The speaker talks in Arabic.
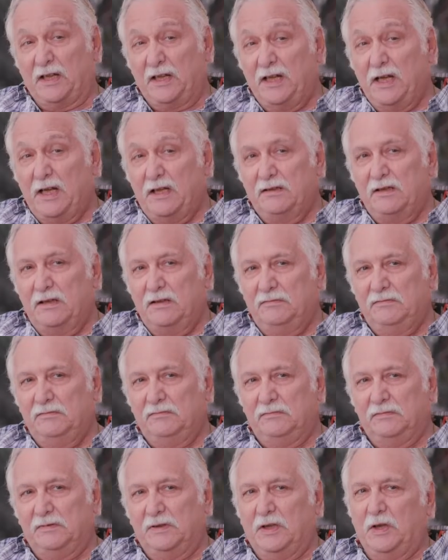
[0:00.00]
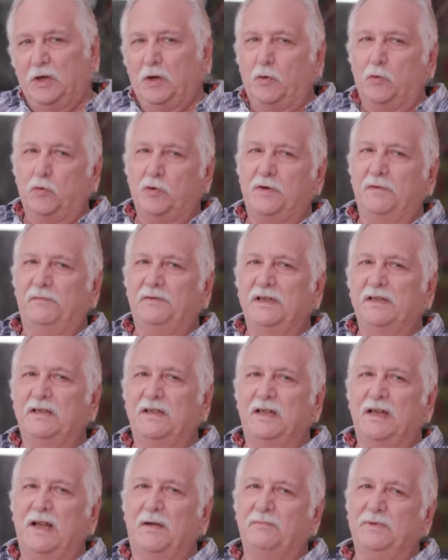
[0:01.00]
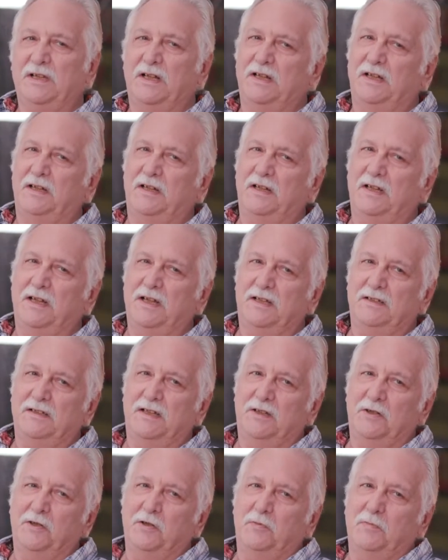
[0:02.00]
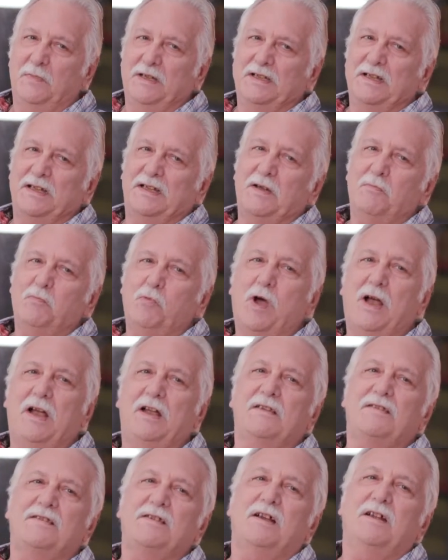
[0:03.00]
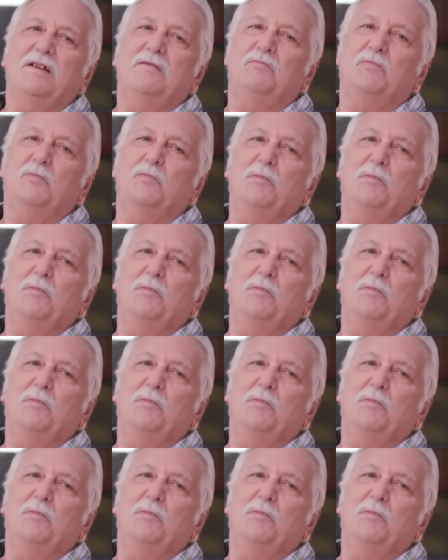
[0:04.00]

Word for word: الرياضة وشفت انت الابطال الرياضه اليوم قد إيه كم واحد صار